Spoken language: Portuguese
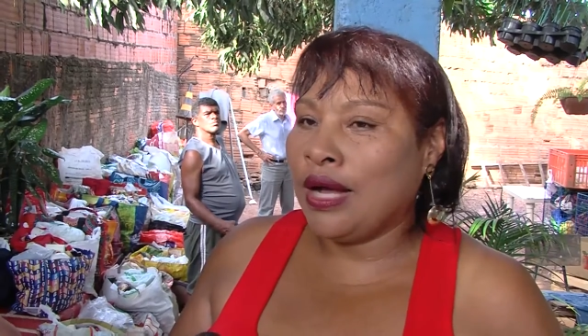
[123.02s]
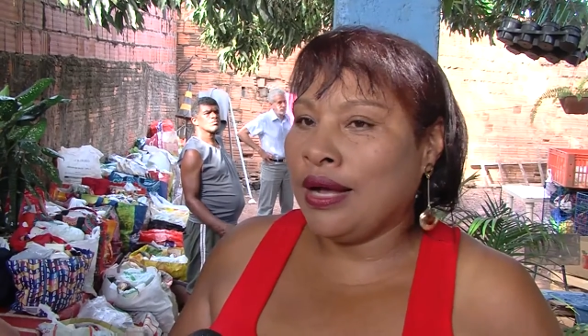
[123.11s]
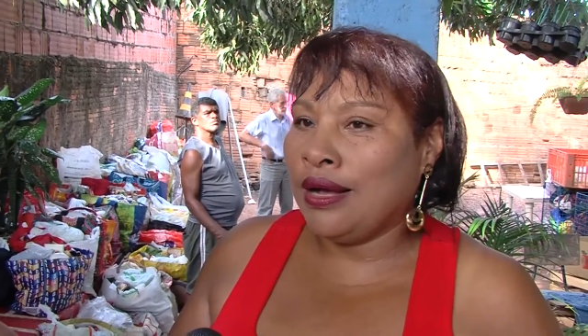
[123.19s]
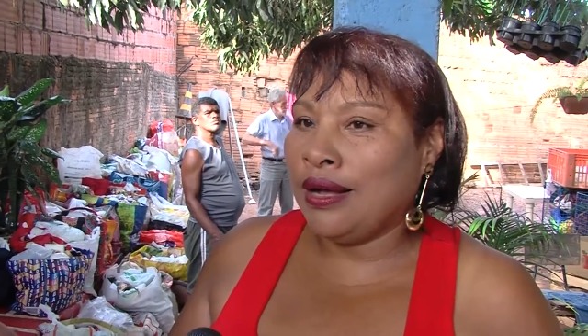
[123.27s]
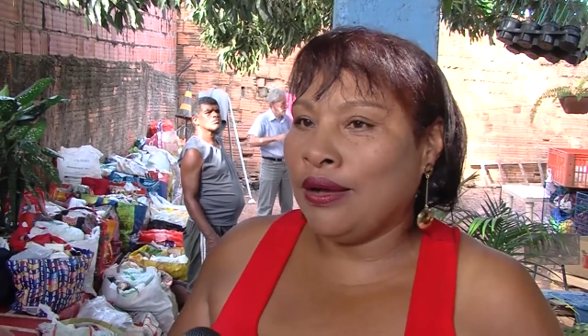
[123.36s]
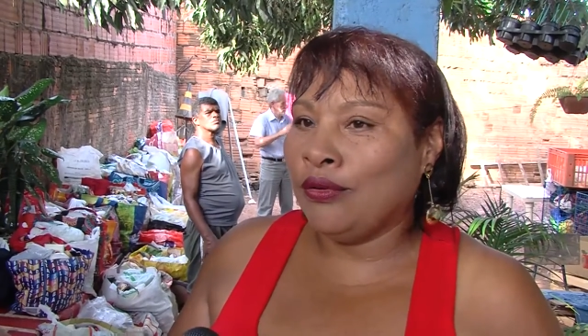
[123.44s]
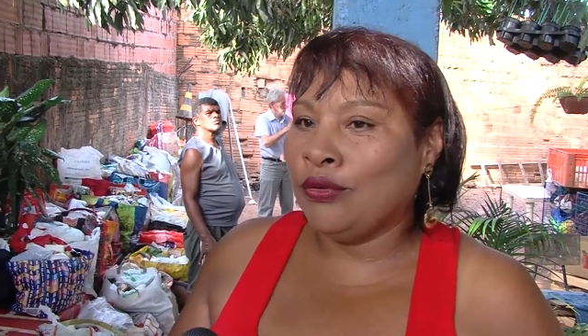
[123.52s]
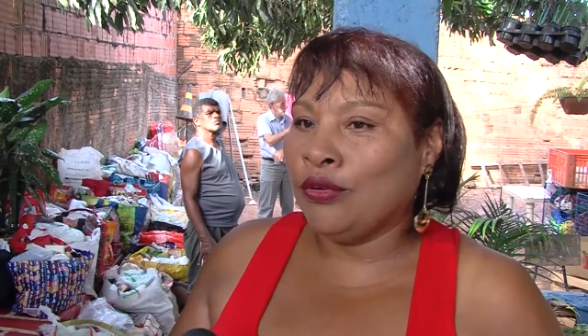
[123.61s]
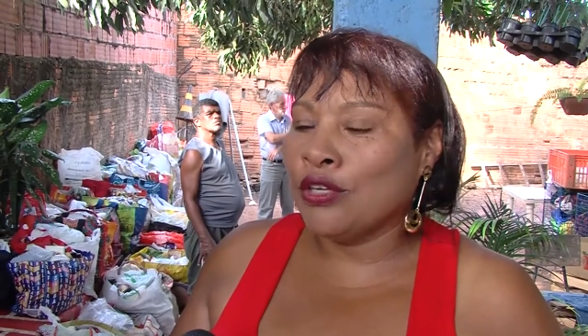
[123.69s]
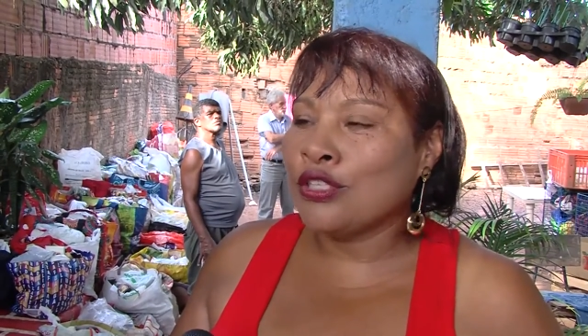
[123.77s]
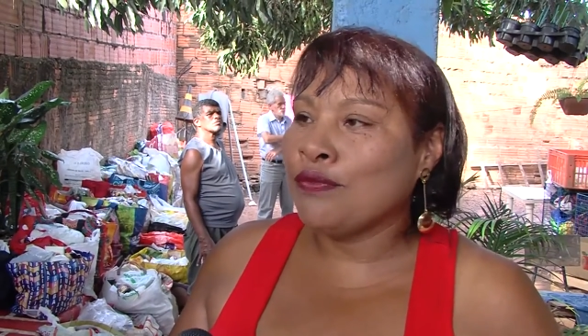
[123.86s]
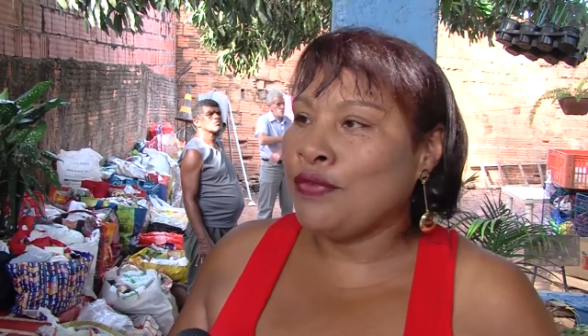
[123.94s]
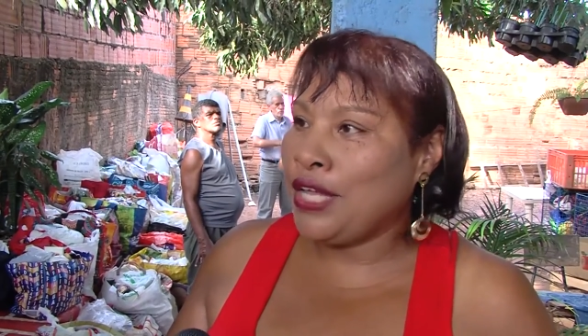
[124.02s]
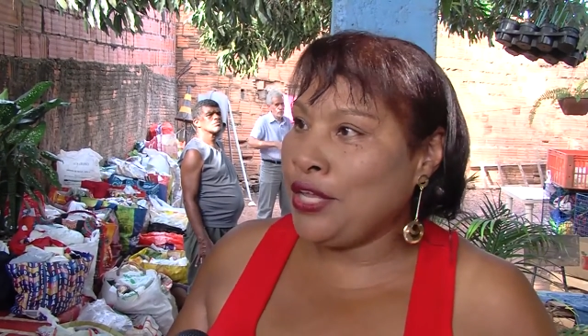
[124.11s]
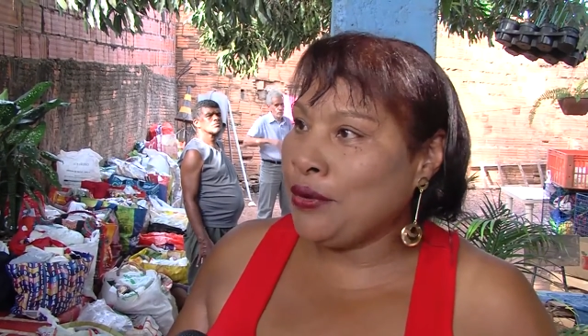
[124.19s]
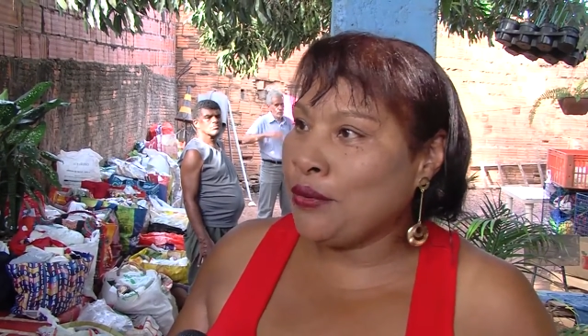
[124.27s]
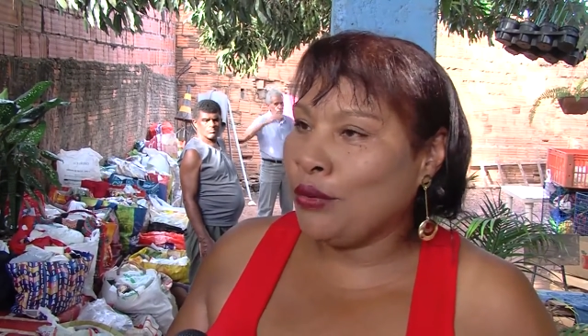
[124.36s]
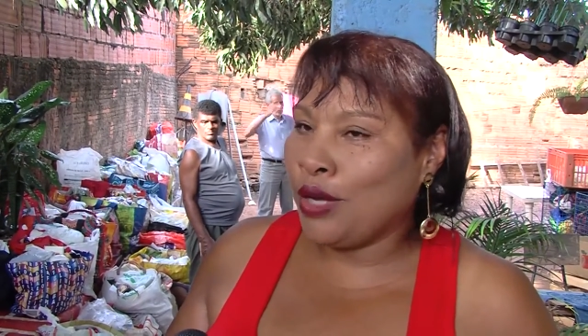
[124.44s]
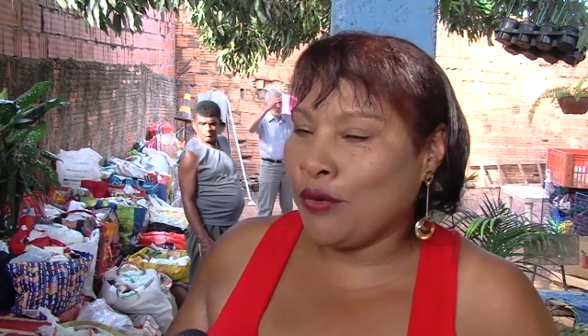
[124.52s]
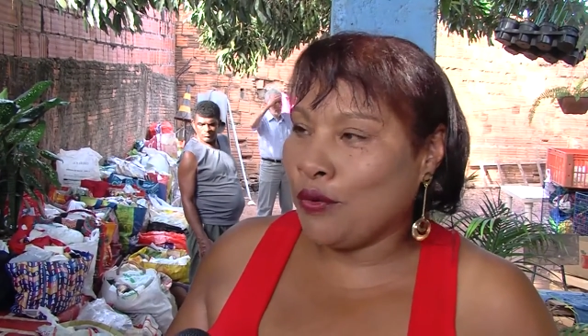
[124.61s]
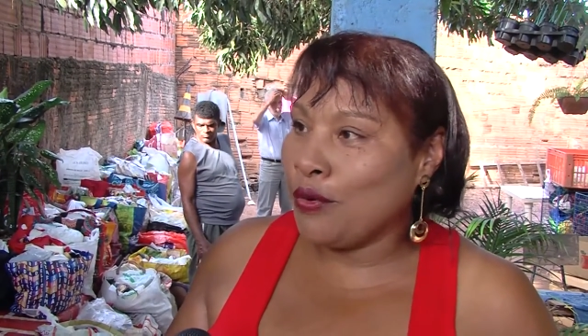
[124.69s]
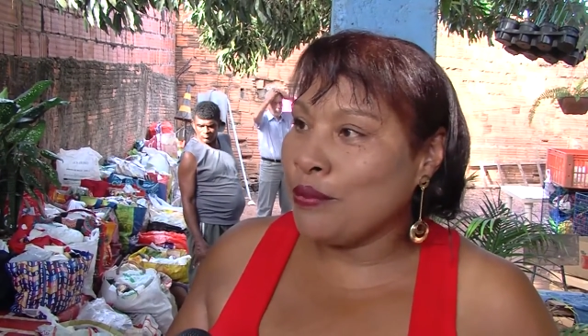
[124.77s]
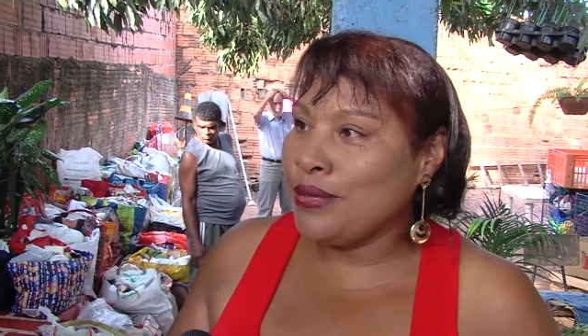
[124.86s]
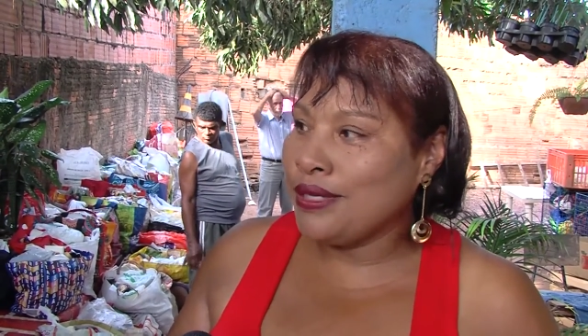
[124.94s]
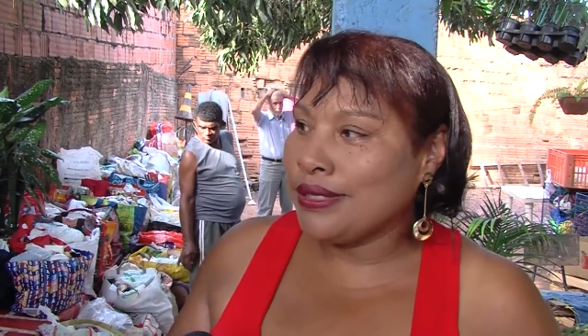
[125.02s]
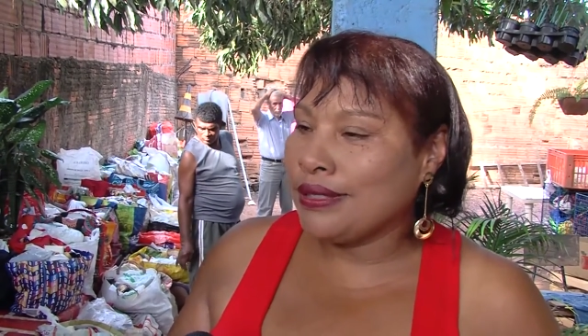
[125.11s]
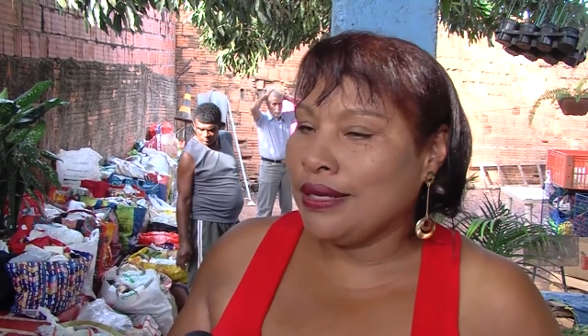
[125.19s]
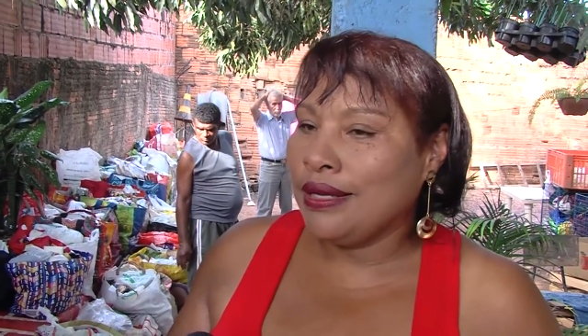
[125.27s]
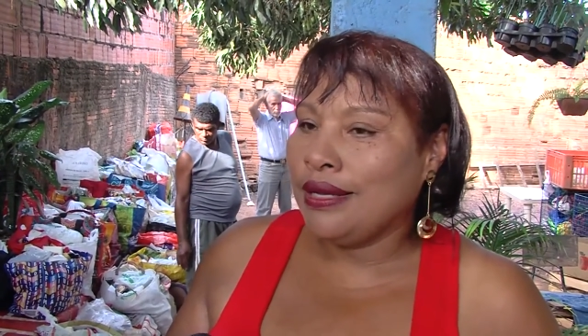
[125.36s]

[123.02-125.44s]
a, o nosso veículo, a Combis,